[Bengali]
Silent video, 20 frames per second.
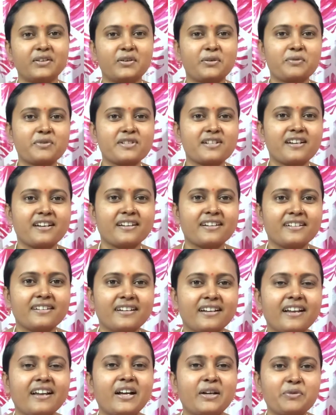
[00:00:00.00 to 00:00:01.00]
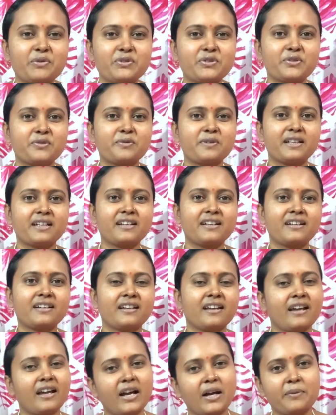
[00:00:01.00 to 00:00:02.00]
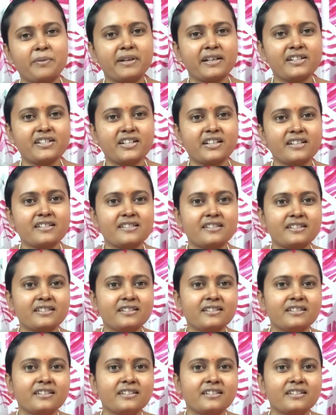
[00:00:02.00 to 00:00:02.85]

নমস্কার আমি যোগমায়া আবার এসে গেছি